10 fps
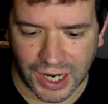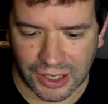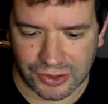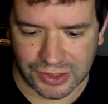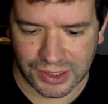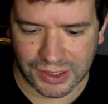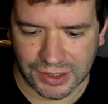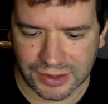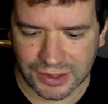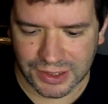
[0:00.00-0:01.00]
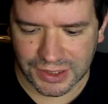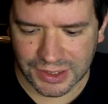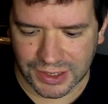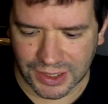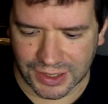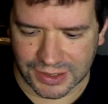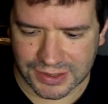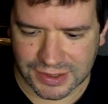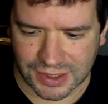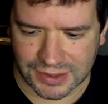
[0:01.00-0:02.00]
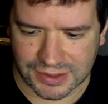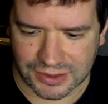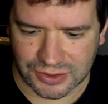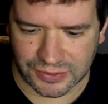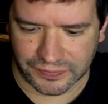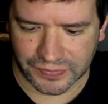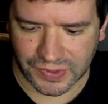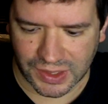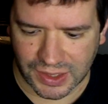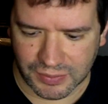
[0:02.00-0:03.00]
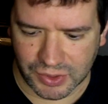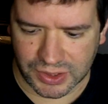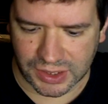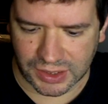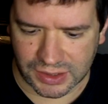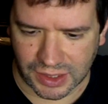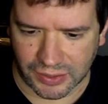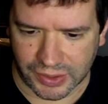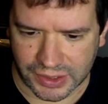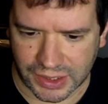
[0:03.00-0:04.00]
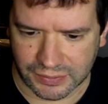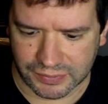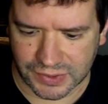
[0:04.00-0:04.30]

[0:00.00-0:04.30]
Ahí lo tienen. Es qué sé yo. Es muy triste, la verdad.